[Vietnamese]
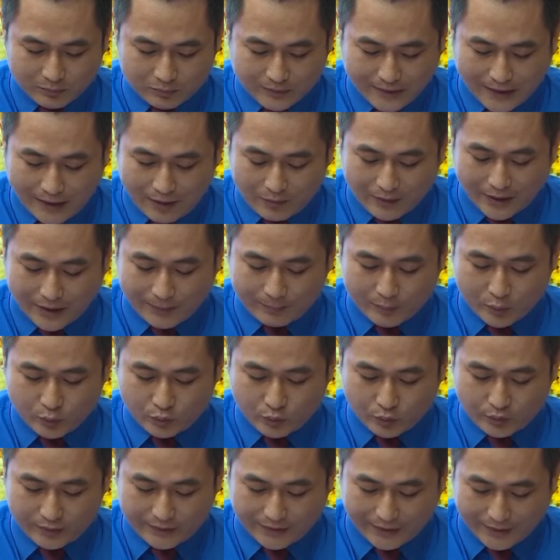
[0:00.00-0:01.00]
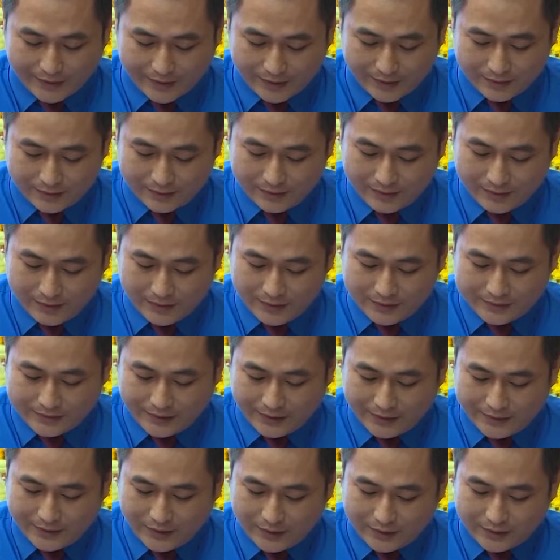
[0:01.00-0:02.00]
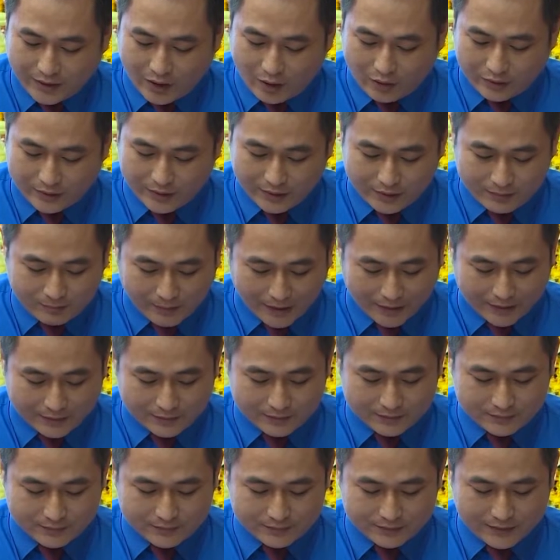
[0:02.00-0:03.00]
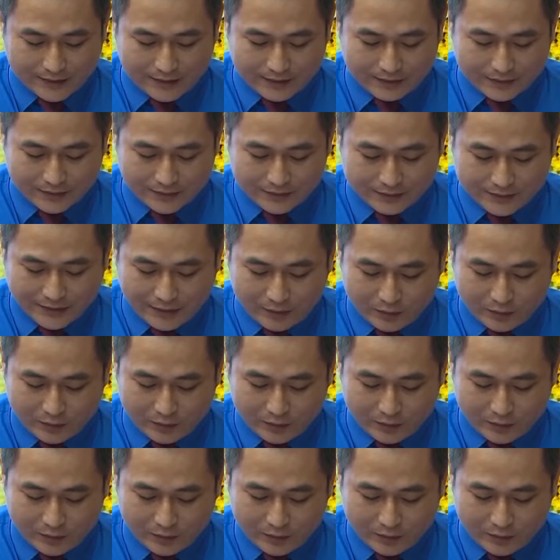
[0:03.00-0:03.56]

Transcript: cầu tiêu chuẩn theo quy định, có tính kế thừa, có kiến thức, phẩm chất tốt,